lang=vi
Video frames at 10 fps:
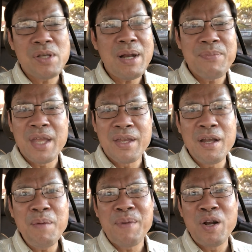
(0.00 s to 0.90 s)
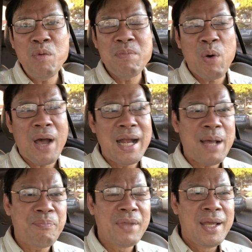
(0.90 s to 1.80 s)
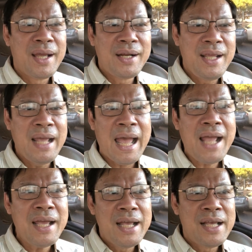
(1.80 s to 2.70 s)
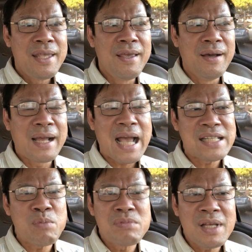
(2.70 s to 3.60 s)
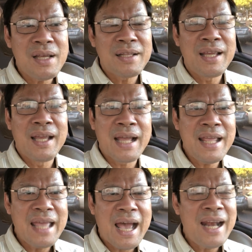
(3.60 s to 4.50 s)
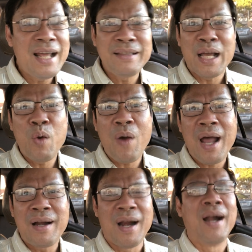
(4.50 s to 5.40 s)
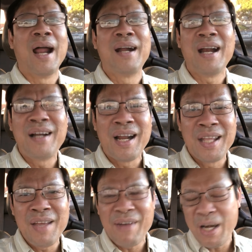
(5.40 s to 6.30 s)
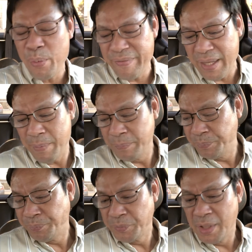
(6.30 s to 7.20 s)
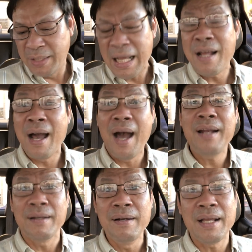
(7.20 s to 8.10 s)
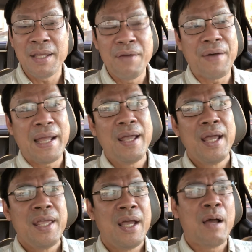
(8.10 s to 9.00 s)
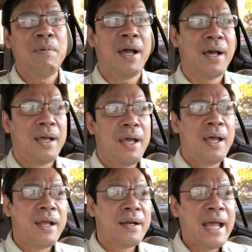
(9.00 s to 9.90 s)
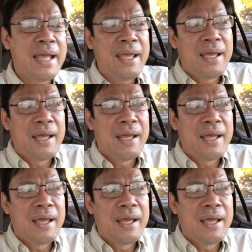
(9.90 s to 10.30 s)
sáu năm về trước mà lúc mà Hoài Lâm đi hát vừa ca xong ra thì khán giả lên tặng qua rần rần rần rần như vậy đó quý vị người ta ngỡ tưởng là như vậy nhưng không ngờ đây